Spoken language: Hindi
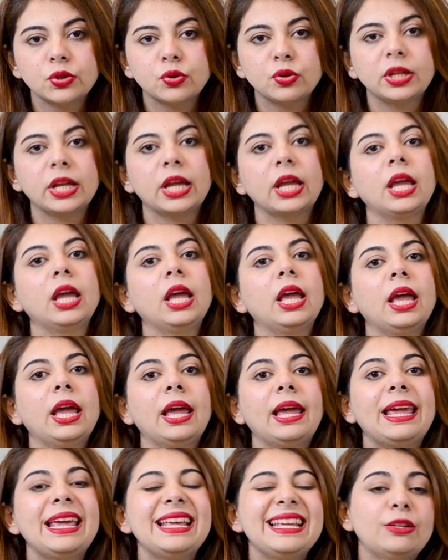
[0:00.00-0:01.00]
होते हैं
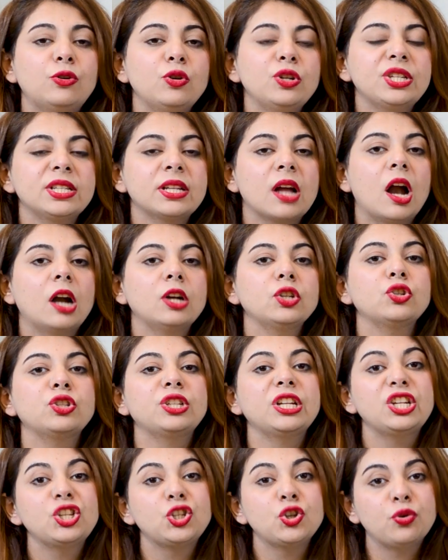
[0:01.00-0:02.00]
कुछ स्कार्स
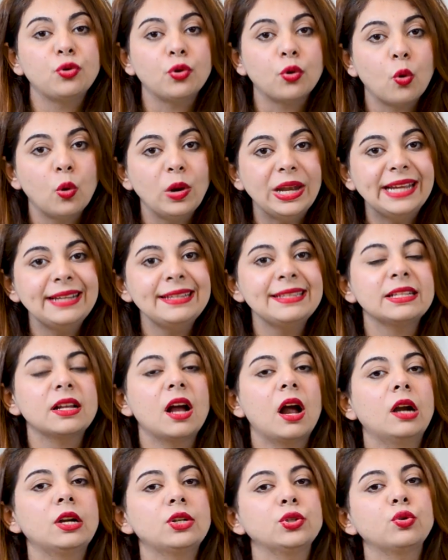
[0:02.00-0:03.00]
होते हैं जो रोलिंग
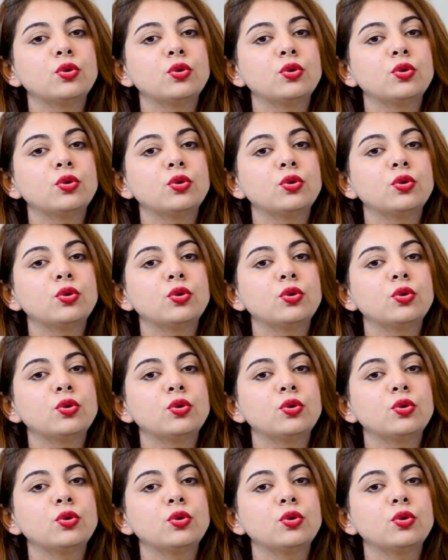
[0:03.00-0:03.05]
स्कार्स